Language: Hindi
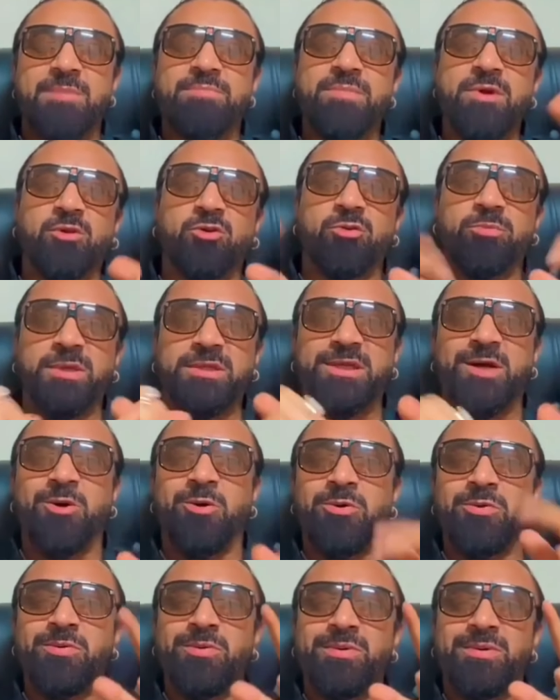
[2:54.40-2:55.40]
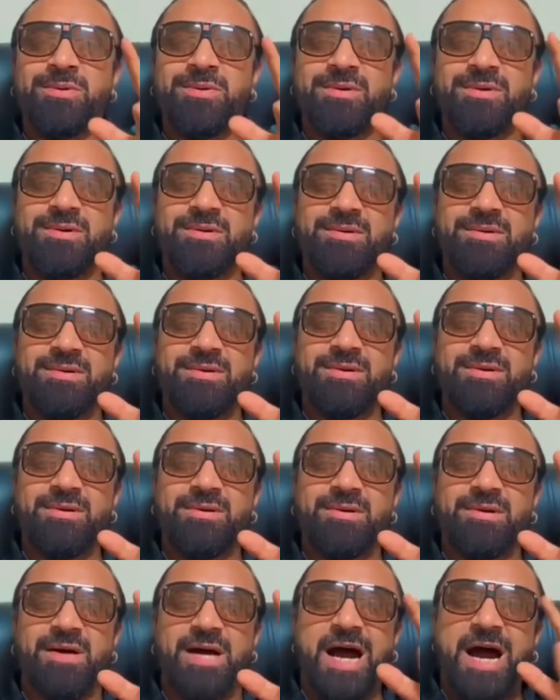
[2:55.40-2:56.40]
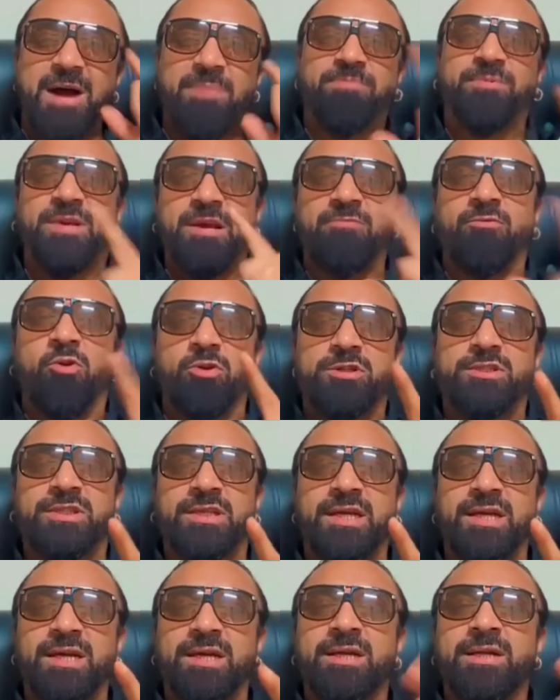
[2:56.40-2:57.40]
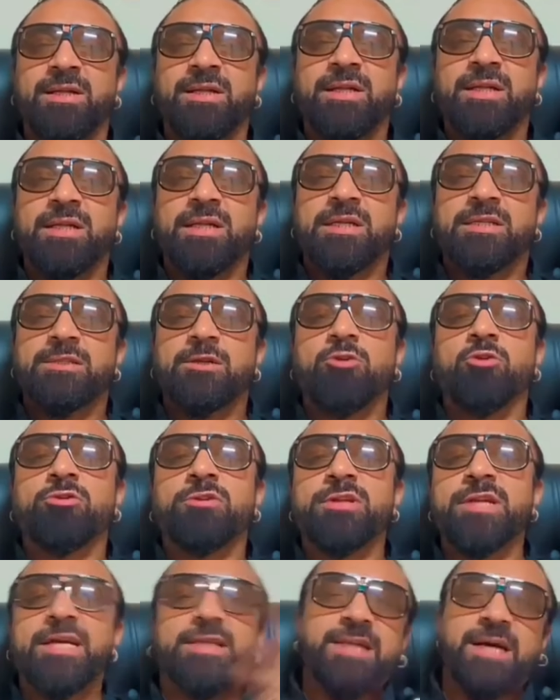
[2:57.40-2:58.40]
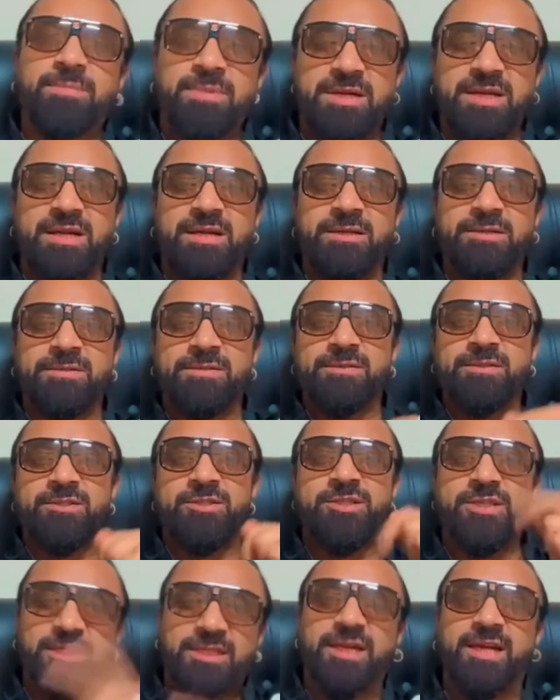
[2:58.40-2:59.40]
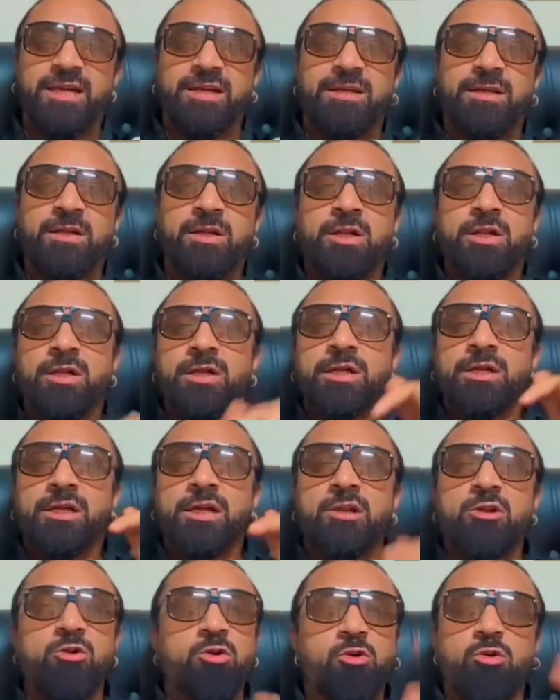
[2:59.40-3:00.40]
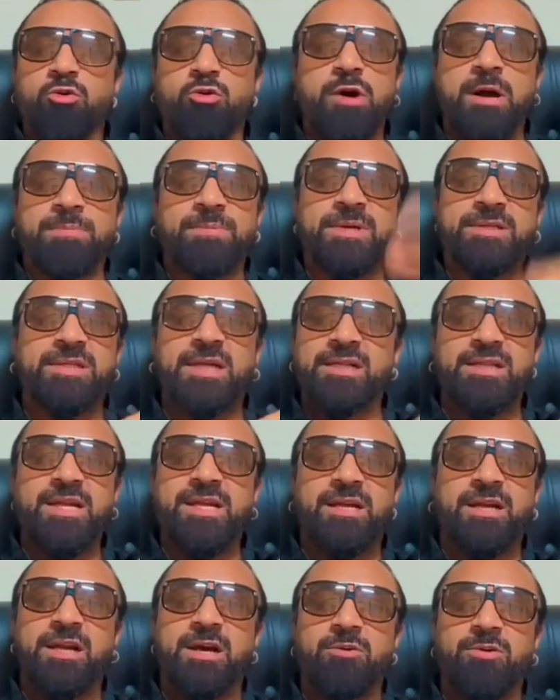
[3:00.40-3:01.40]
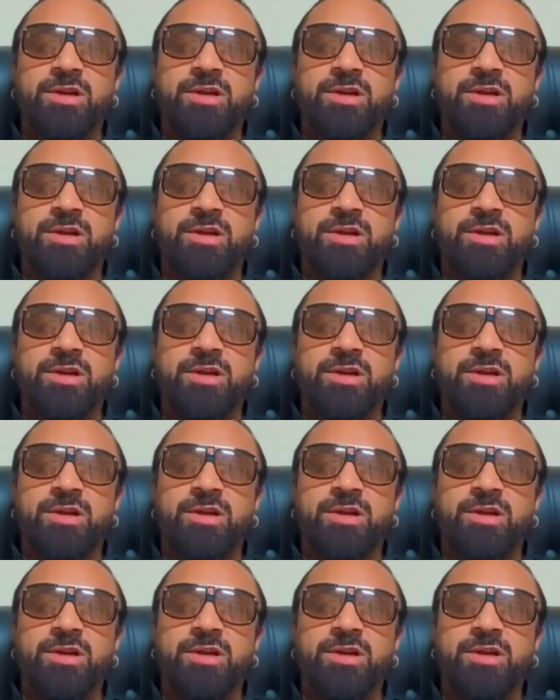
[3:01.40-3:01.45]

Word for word: आप मेरे को बताओ आपके वोट से ये लोग नेता बने जीते इन लोगों को आपके साथ नहीं